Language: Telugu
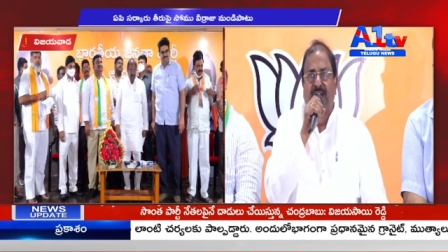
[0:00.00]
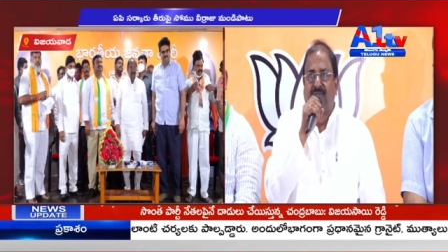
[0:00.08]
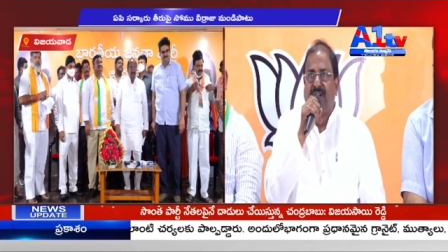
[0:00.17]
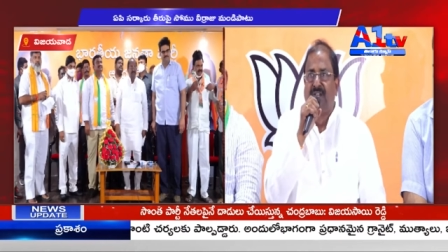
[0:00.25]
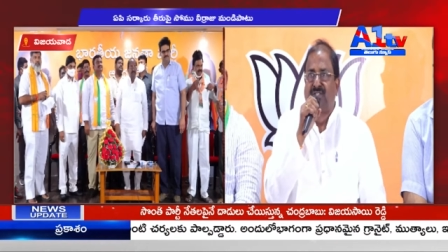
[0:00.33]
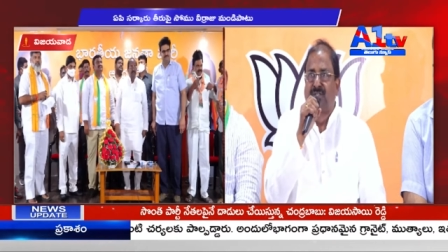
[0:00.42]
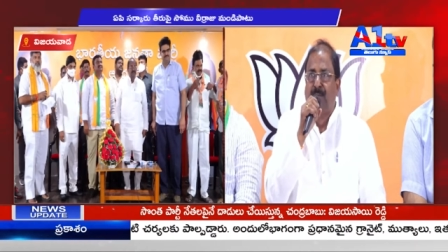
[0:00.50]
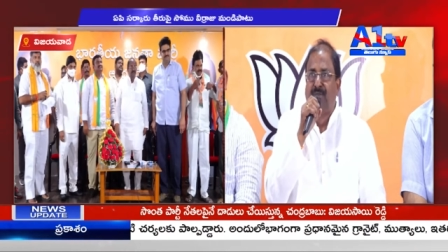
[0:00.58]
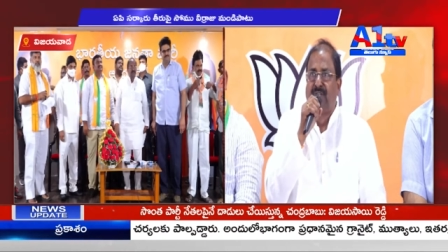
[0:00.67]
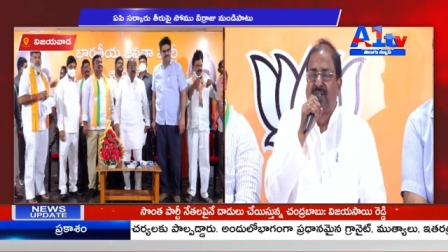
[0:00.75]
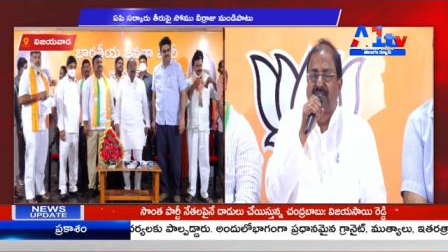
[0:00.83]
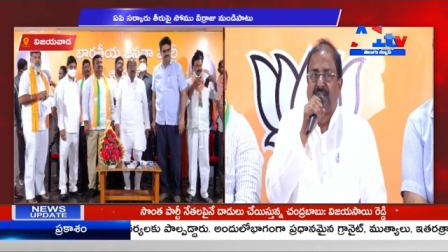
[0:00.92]
ఉన్నటువంటి
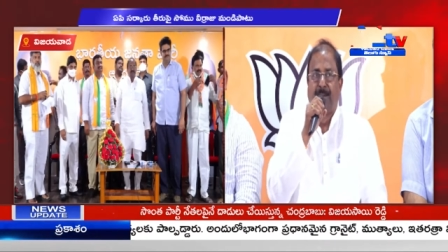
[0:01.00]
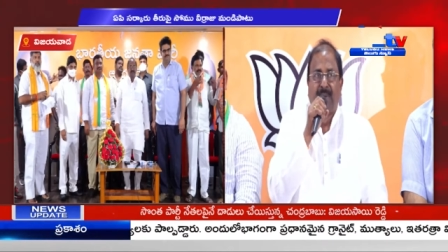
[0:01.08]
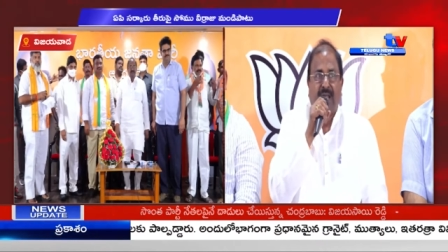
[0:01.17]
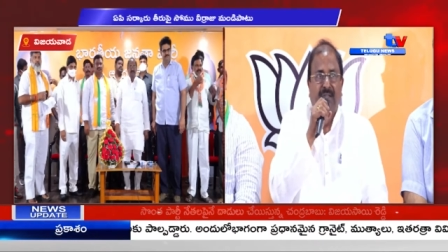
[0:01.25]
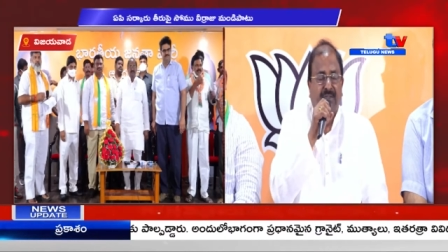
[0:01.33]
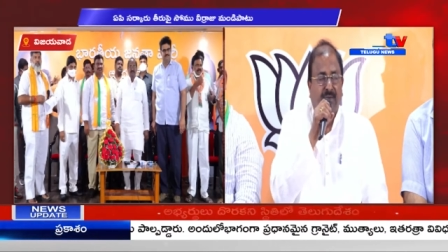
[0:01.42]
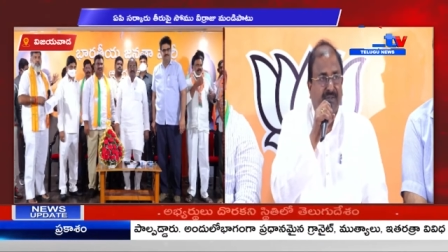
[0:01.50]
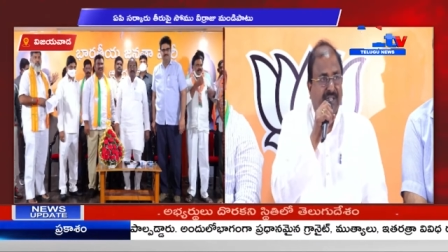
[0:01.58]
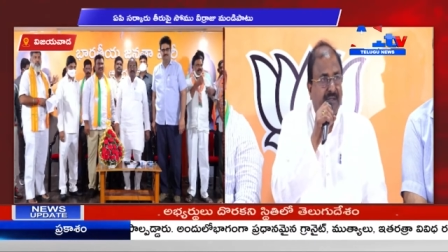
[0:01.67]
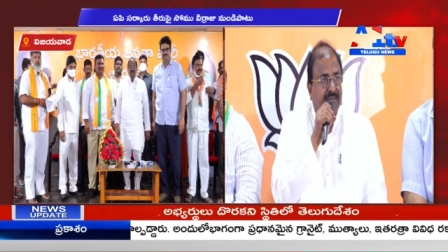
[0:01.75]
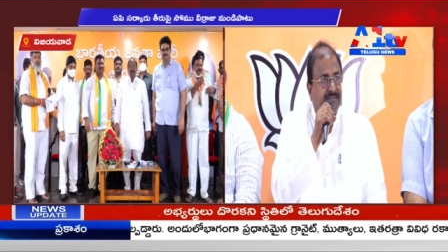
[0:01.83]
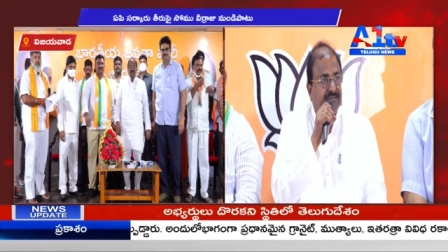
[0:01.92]
సముద్ర తీర ప్రాంతం
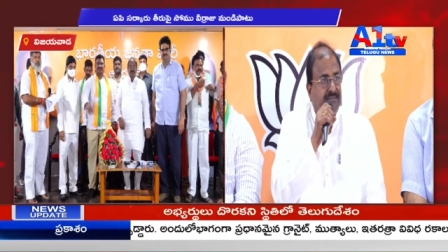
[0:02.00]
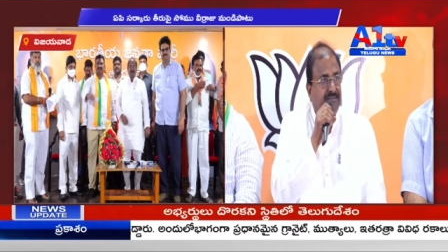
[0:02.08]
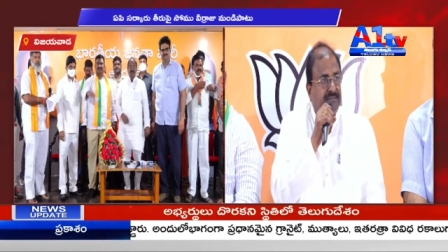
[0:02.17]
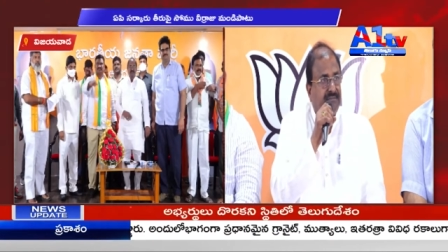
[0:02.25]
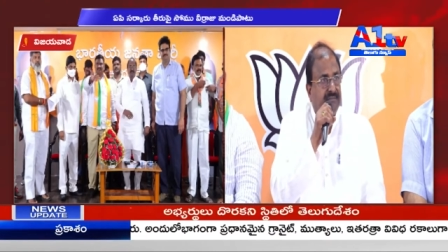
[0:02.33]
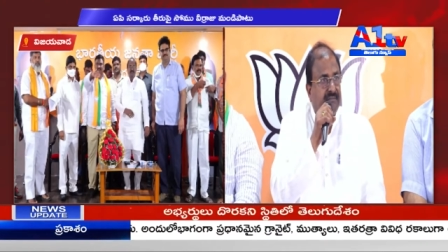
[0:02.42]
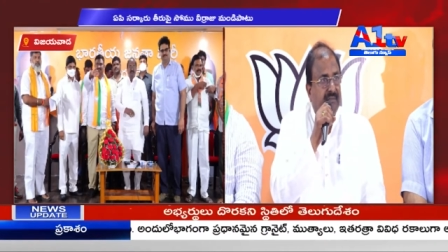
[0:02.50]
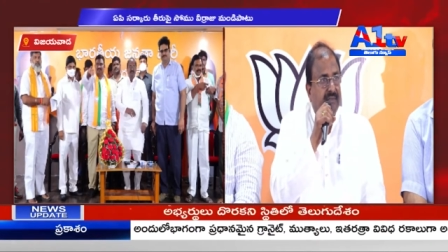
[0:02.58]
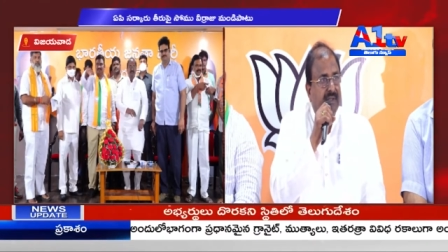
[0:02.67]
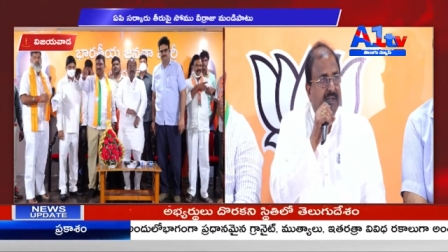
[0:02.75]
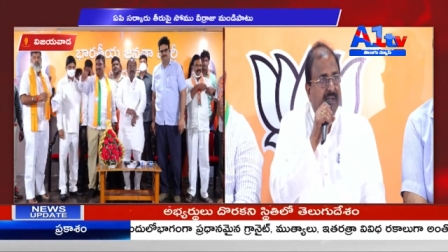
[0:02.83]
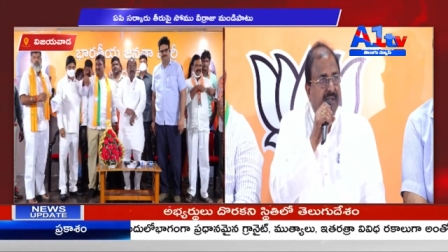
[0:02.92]
ఉంది
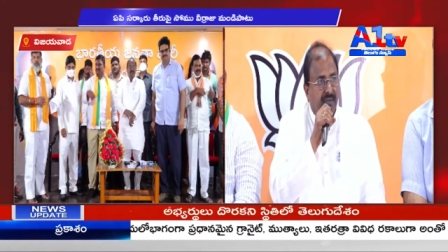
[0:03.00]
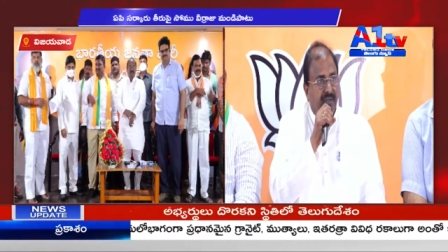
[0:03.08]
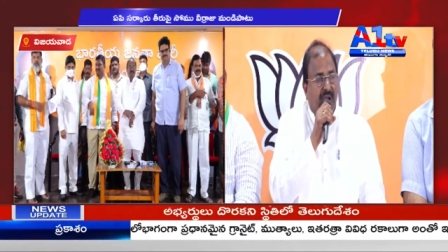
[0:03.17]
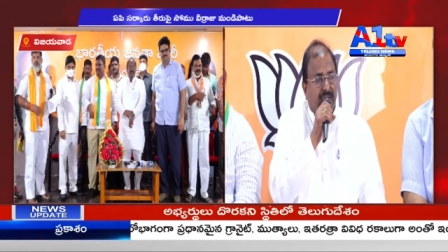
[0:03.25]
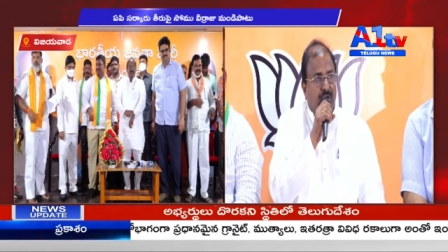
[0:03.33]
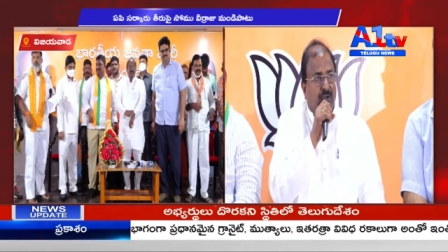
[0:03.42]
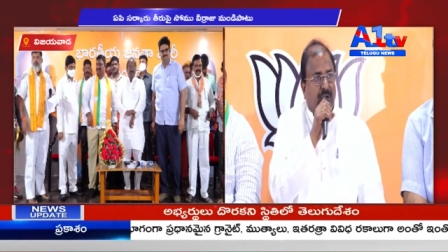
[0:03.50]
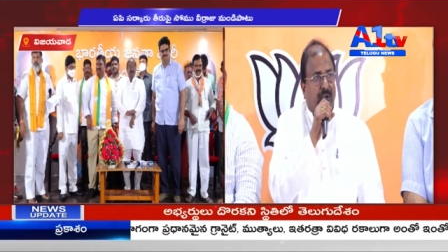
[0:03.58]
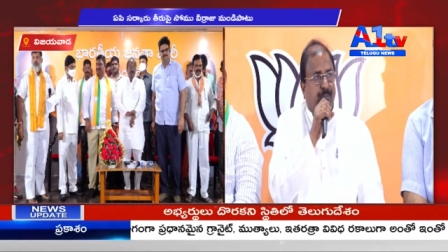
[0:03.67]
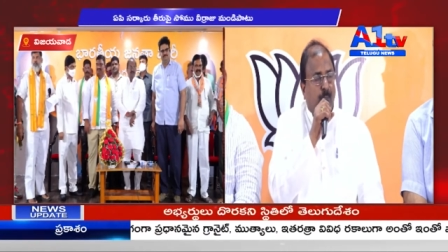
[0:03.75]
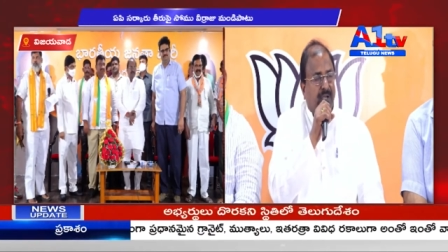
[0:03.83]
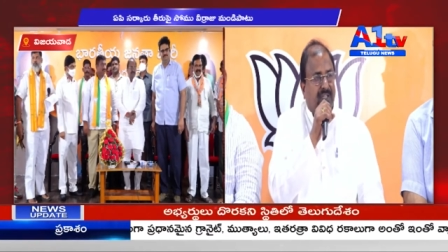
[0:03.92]
దాంట్లో
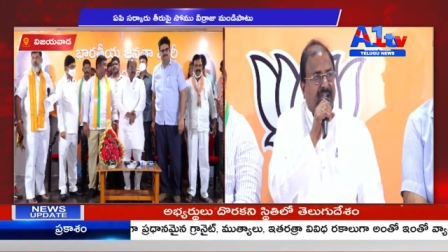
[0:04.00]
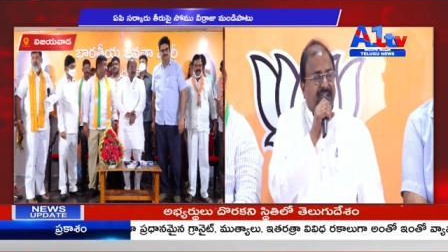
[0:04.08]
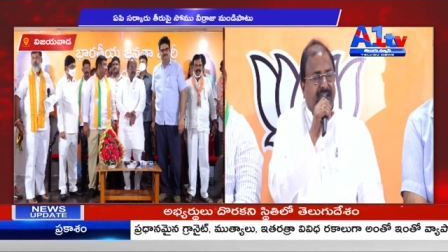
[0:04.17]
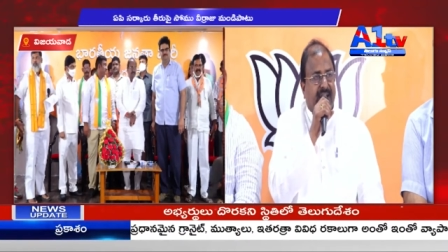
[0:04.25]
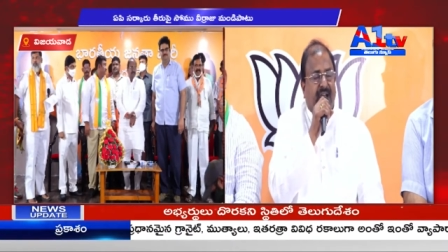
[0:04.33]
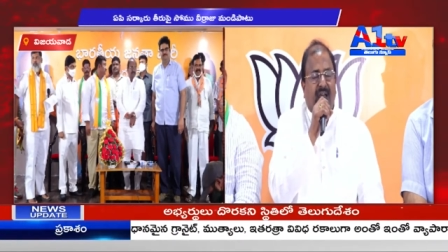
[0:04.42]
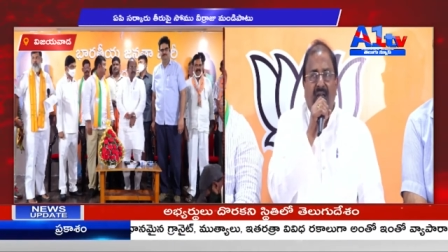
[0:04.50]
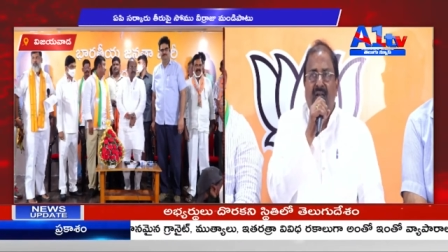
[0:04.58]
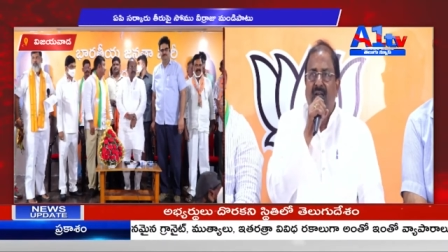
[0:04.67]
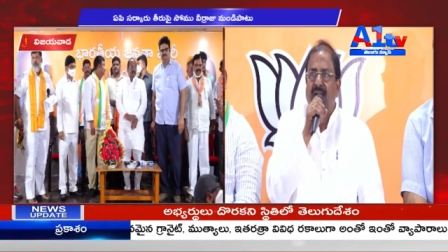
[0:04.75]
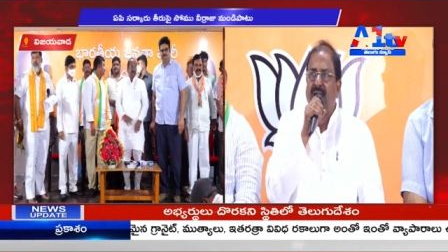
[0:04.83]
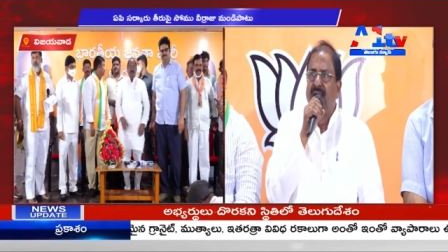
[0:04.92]
ఒక ఫోర్ట్ కట్టారా
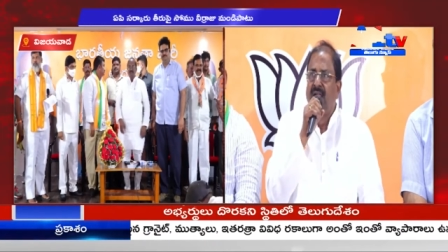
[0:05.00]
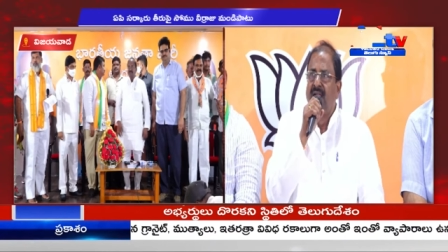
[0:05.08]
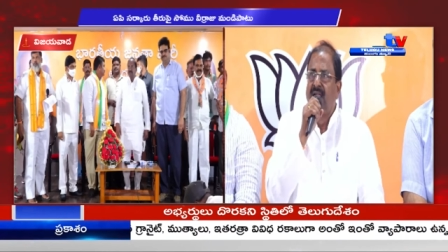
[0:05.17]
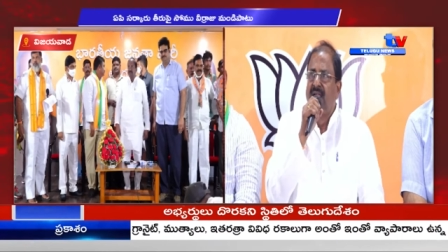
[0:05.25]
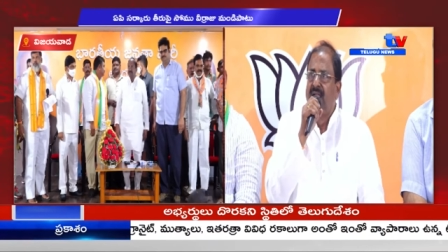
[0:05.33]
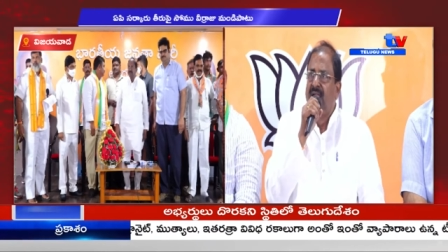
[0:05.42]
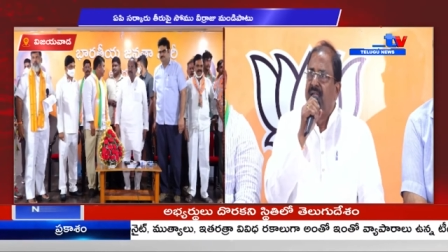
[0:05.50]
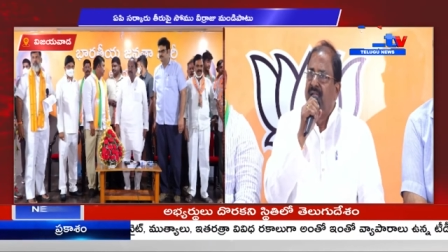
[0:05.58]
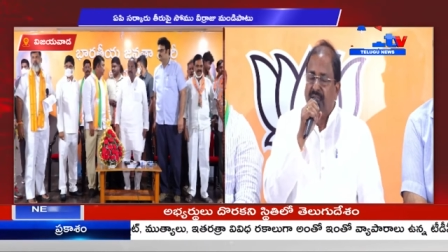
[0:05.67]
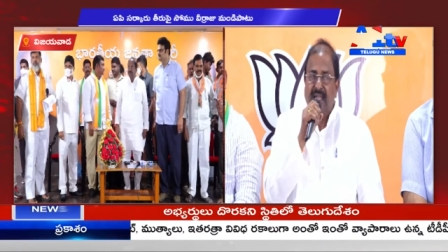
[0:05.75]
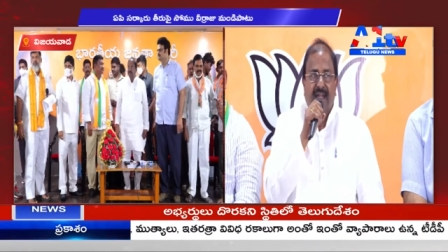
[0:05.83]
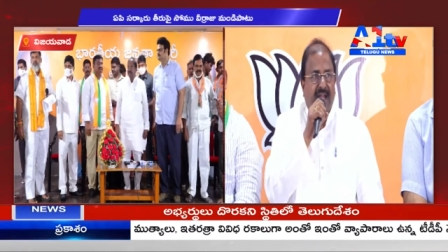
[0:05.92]

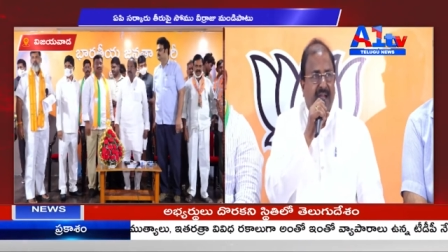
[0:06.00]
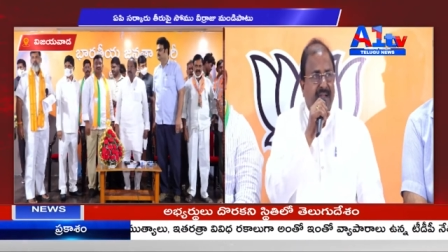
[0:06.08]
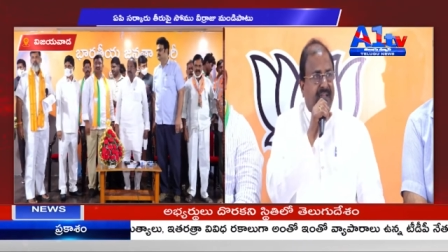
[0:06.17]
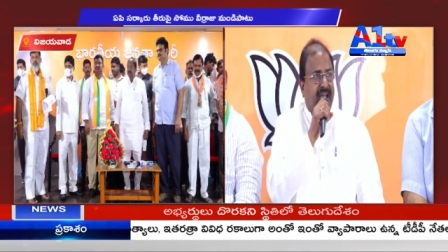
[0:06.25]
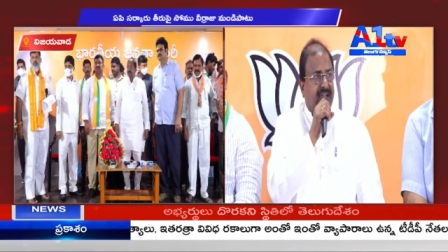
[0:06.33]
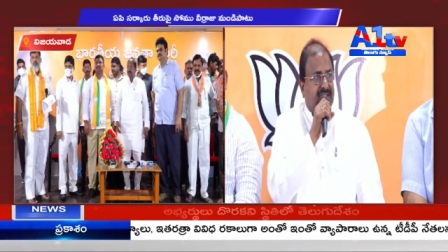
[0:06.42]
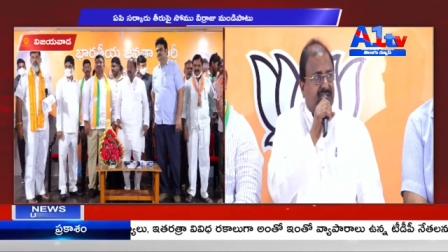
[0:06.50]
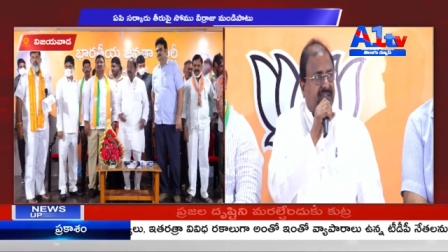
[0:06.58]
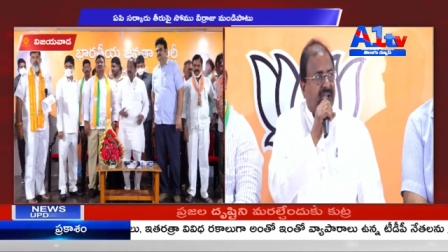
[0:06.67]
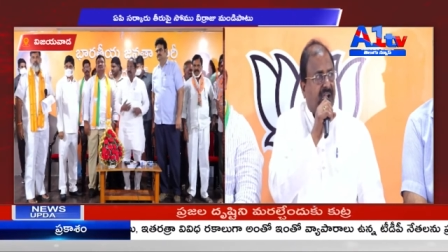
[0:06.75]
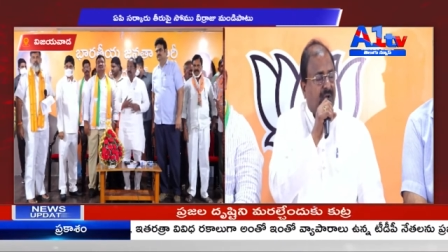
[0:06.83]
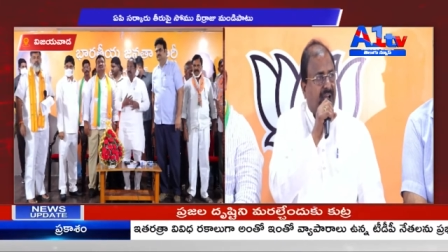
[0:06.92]
ఈయన కట్టడానికి
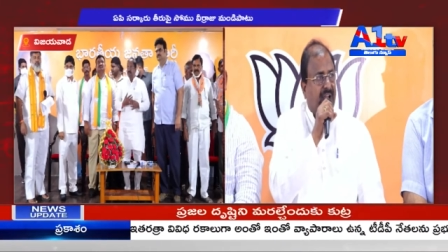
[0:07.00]
సిద్ధంగా